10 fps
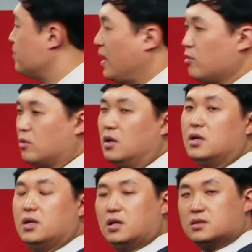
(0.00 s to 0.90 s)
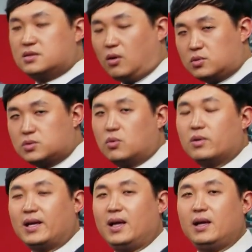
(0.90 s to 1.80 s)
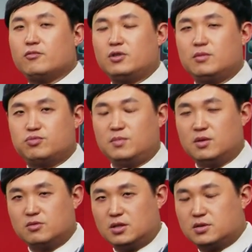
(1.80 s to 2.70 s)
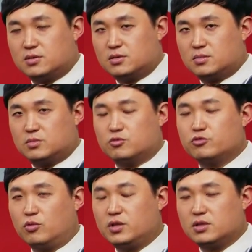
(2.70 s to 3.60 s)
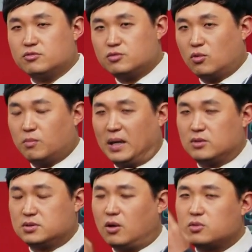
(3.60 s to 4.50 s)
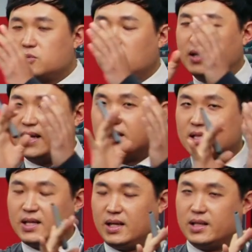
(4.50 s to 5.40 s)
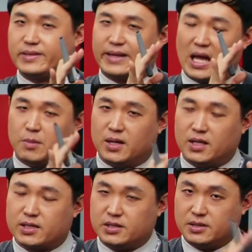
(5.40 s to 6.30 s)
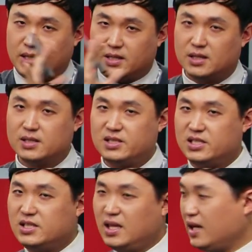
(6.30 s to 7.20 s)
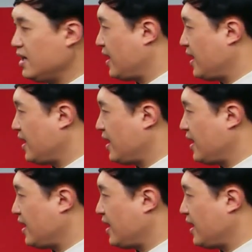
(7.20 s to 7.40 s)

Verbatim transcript: 바로 서쪽에 우리 보면 우리 지금 우동이죠. 우동 바로 서쪽 라인의 개발이 크게 진행이